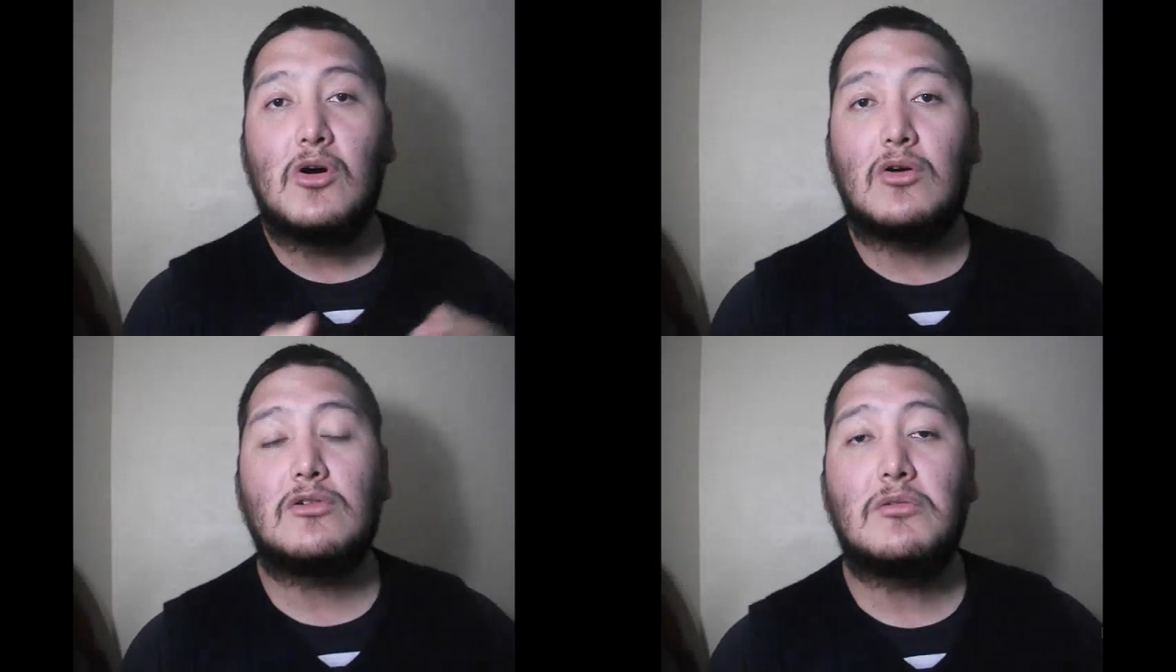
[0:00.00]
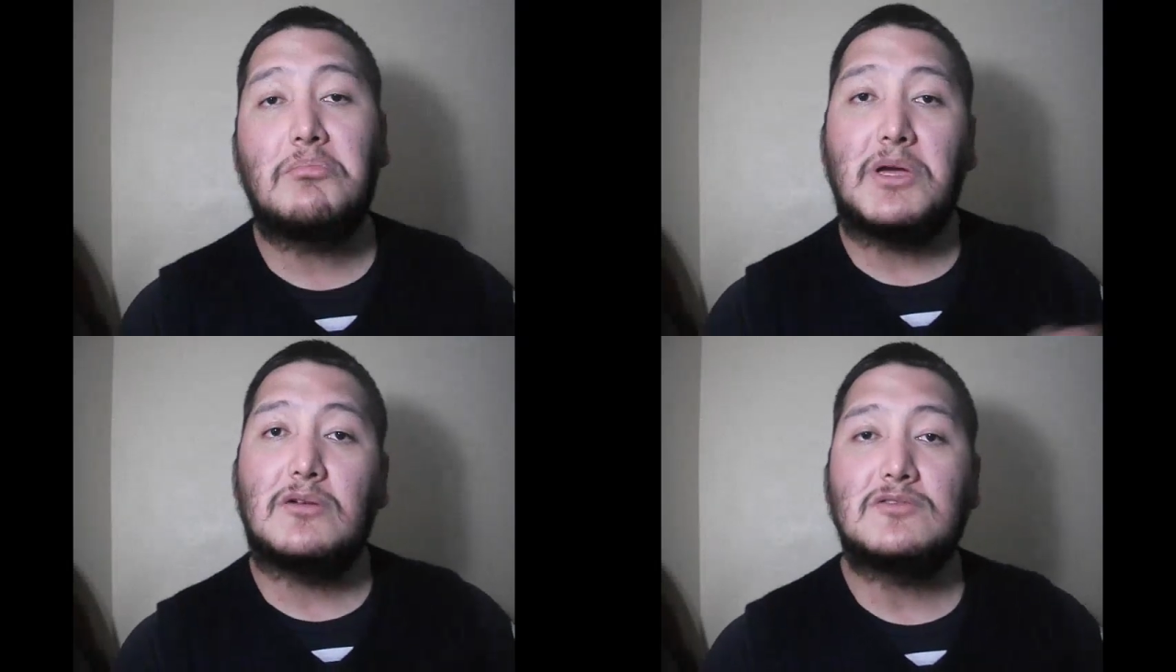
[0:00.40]
o no,
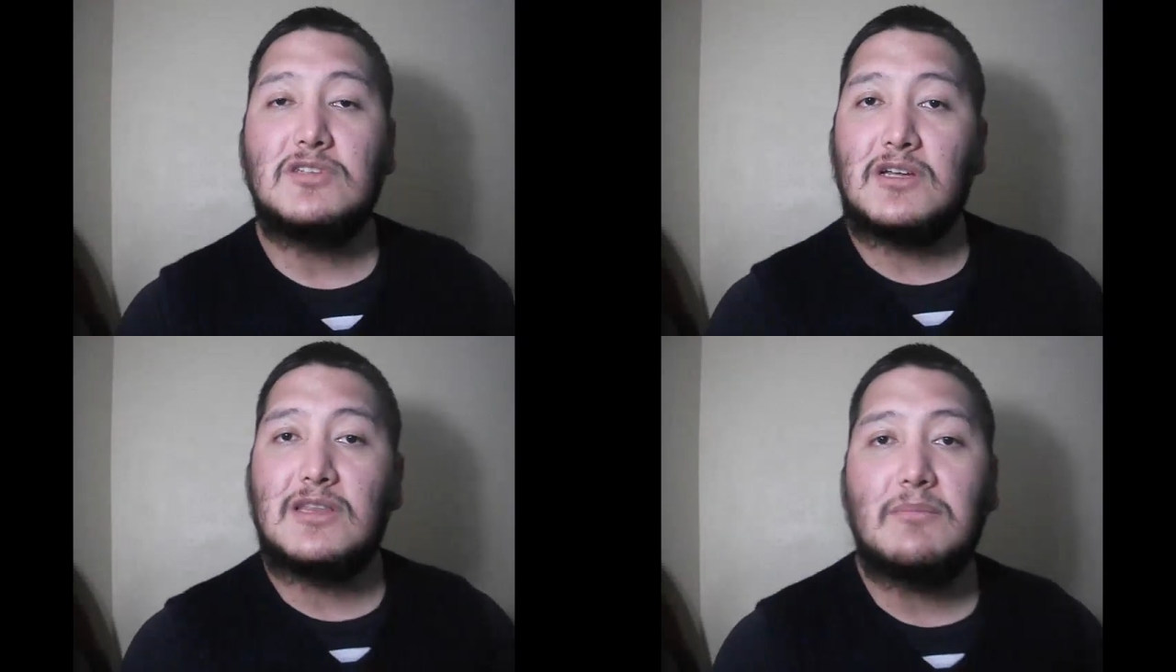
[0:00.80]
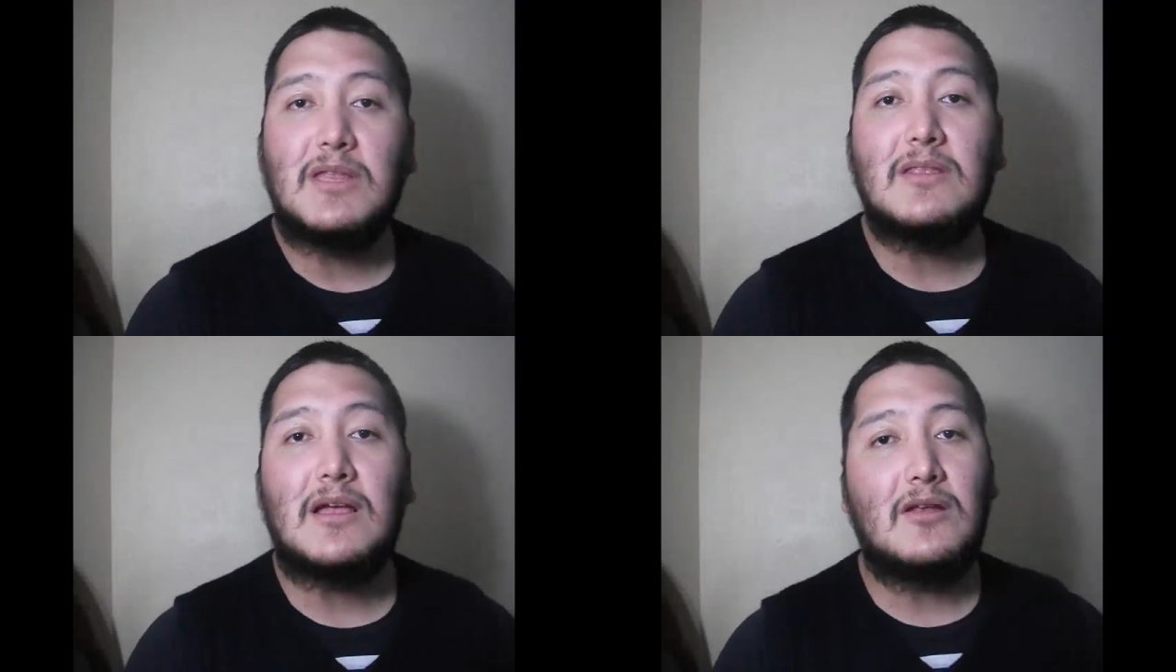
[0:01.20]
pero
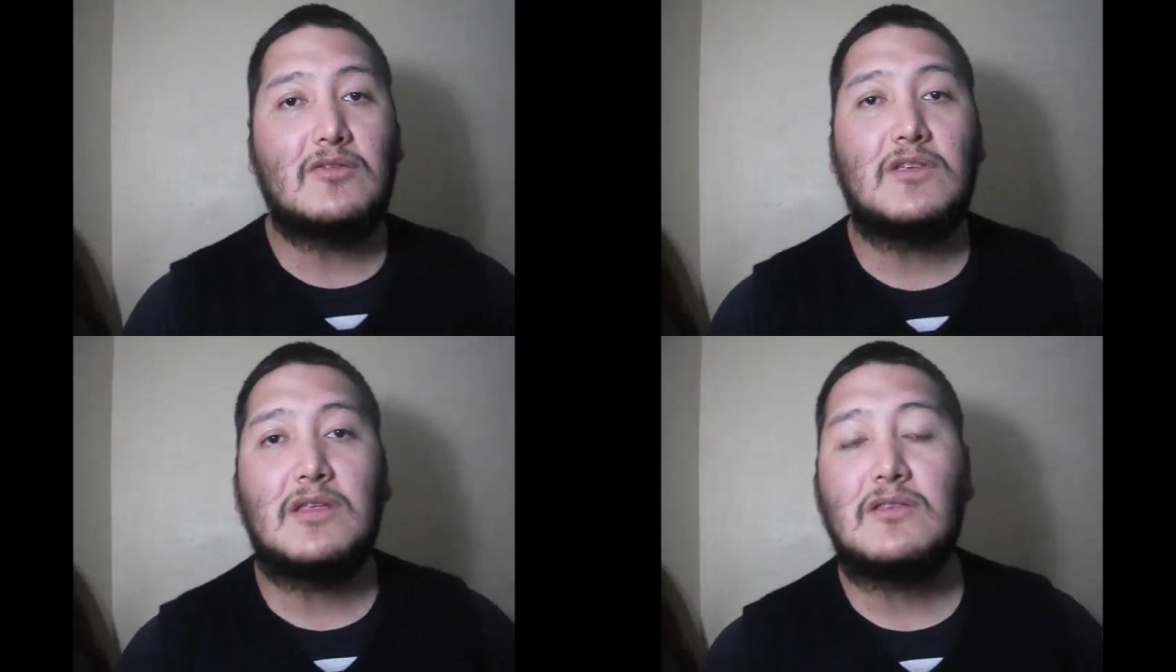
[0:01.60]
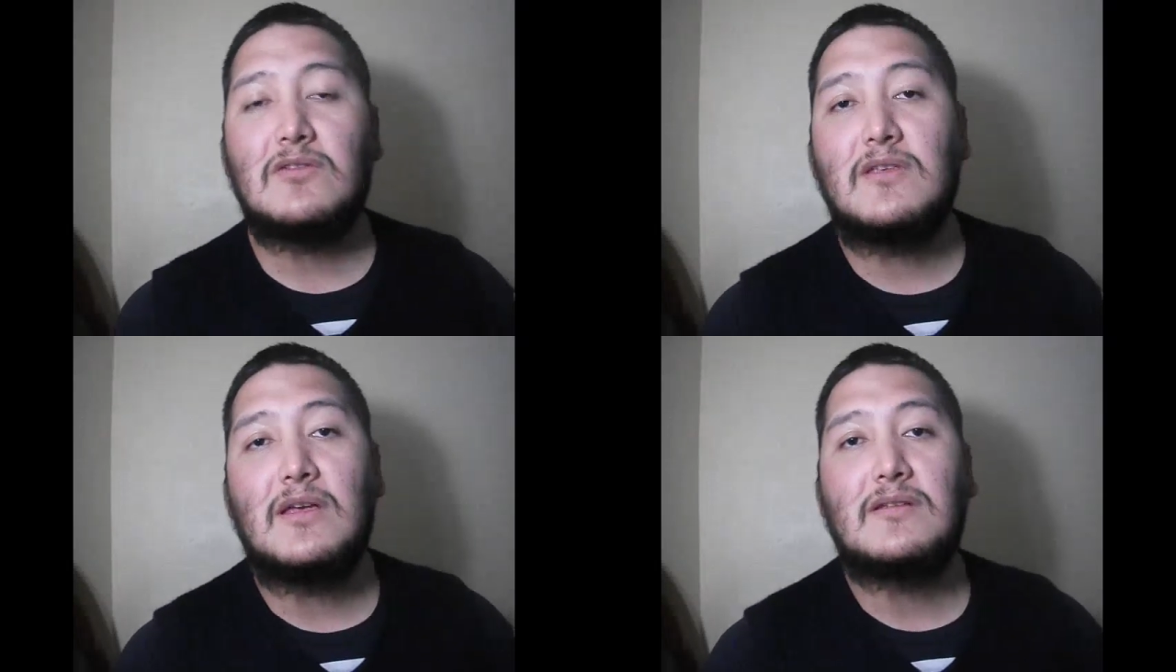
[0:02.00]
ciertamente en los siguientes
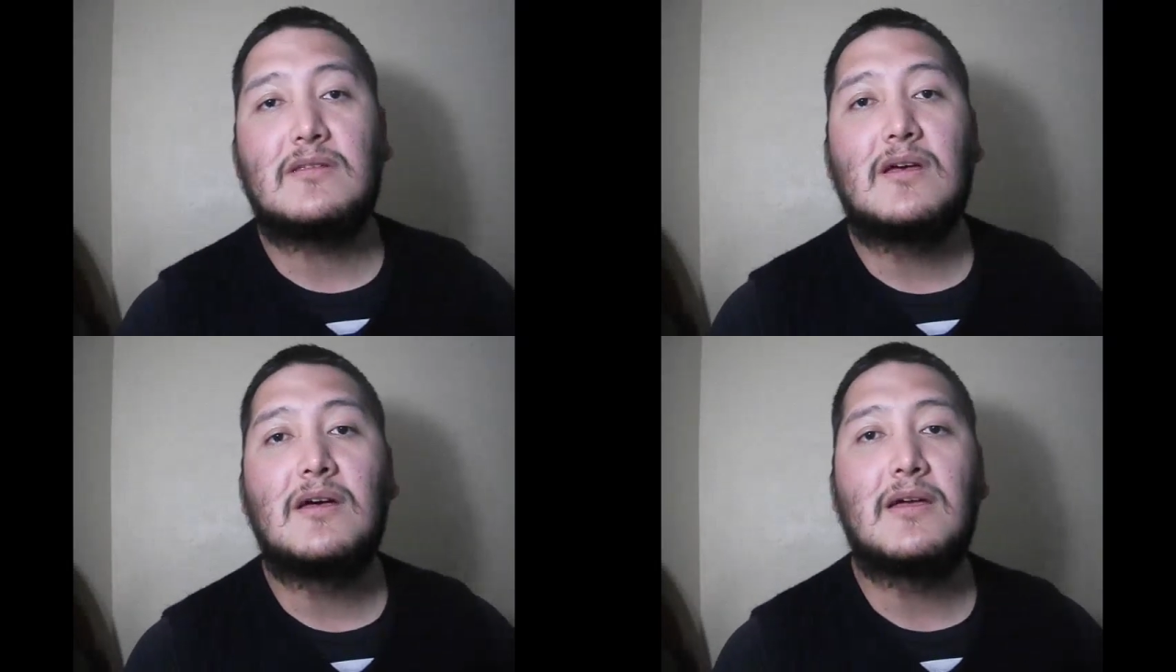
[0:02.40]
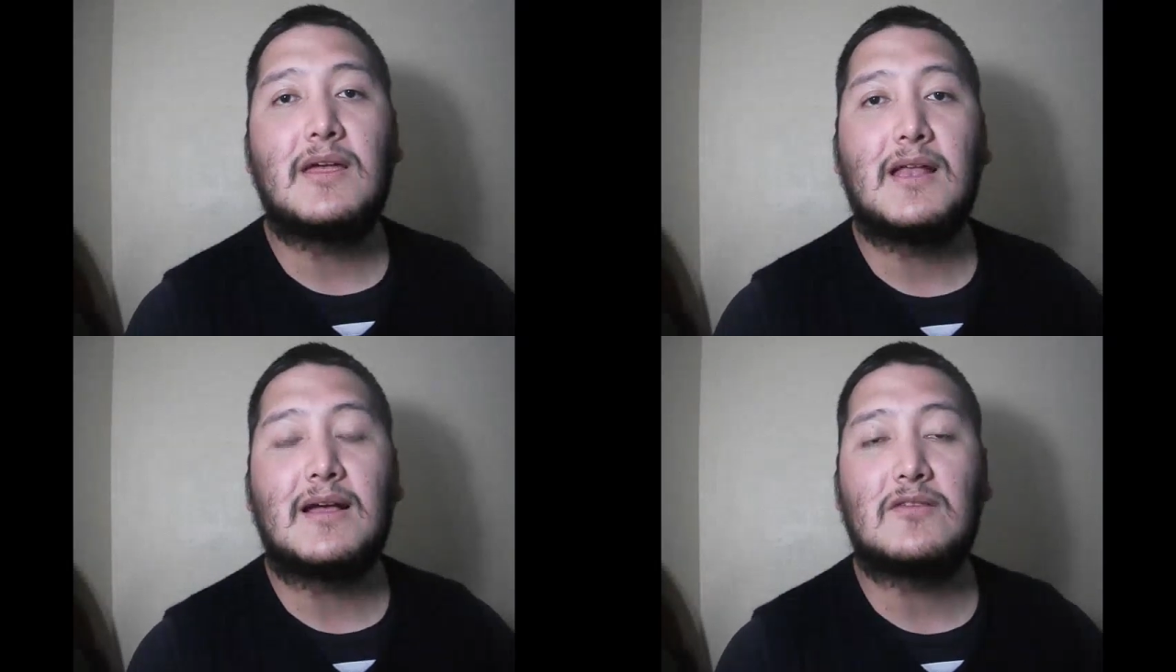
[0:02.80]
días, en
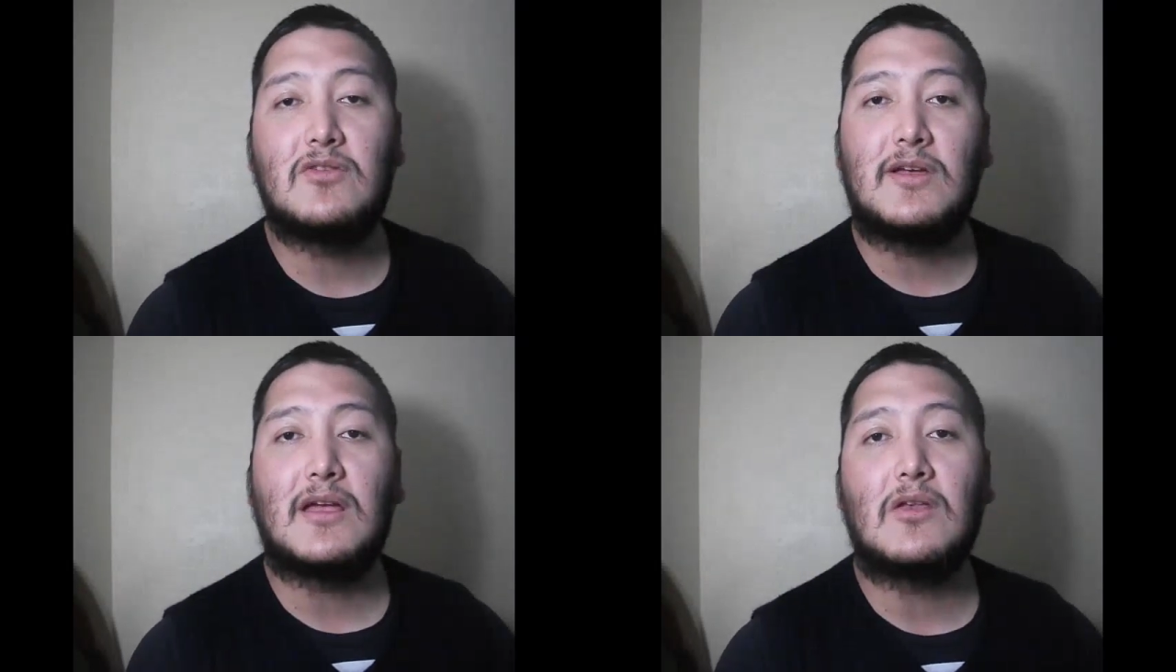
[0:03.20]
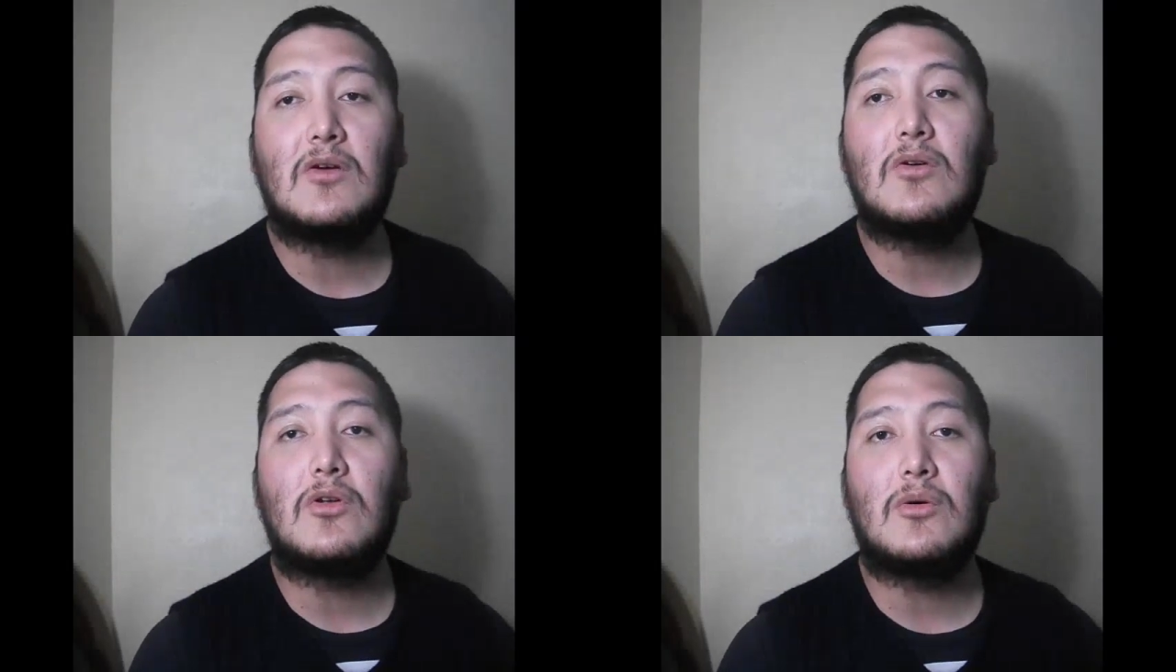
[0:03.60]
el caso de que
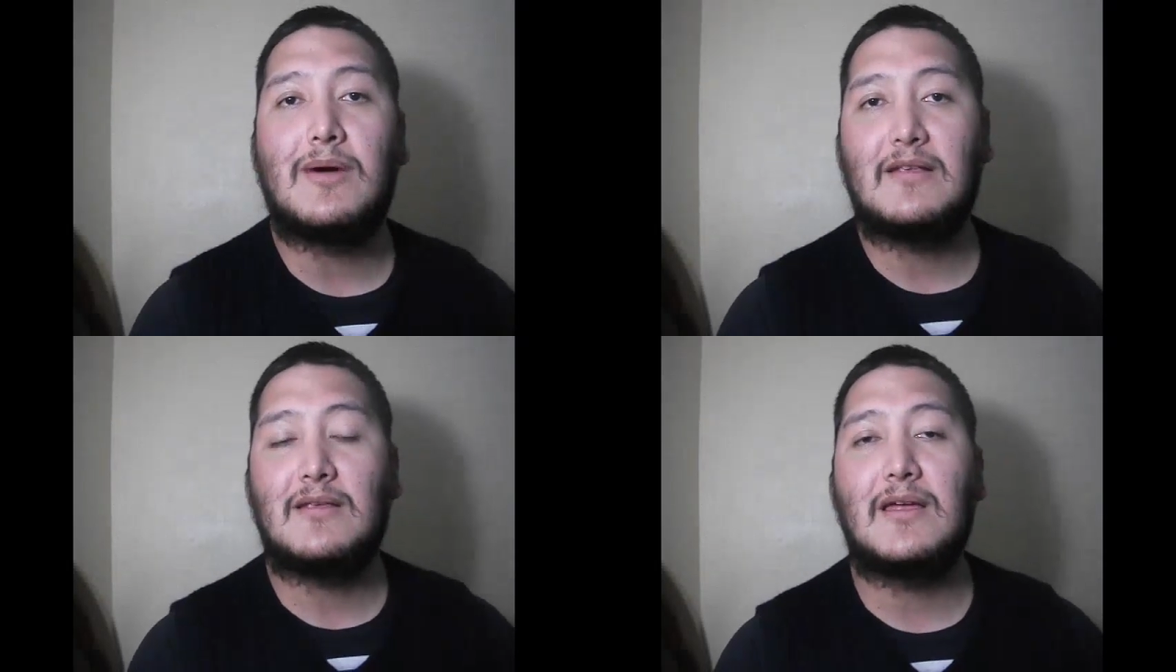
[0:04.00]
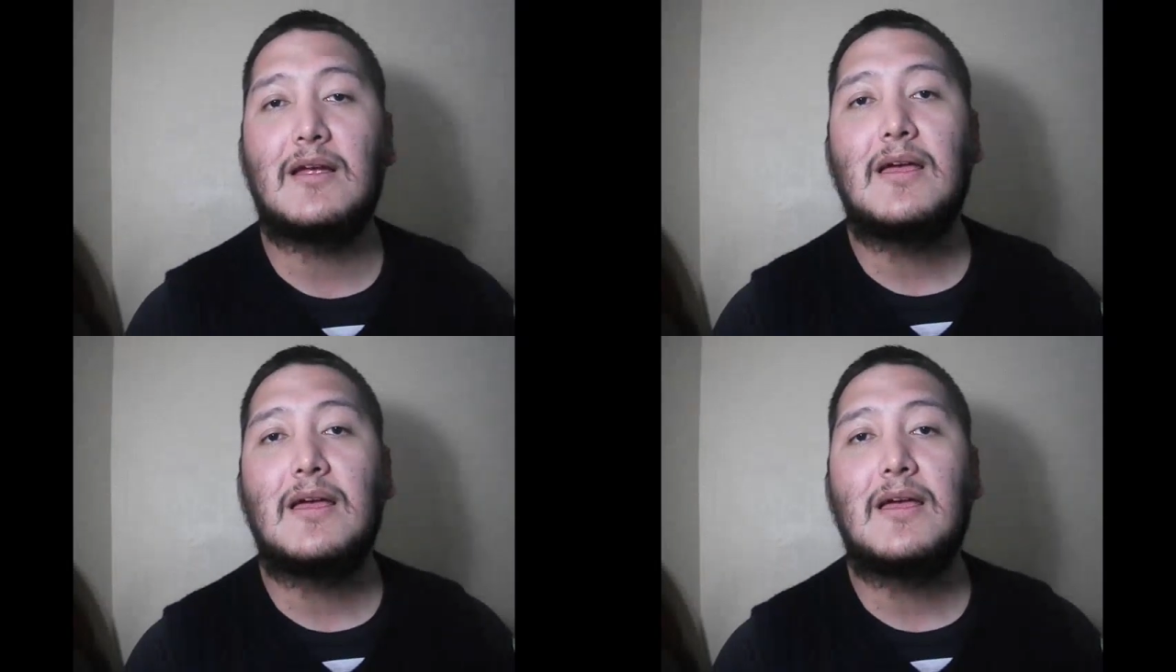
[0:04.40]
no, lo va a hacer.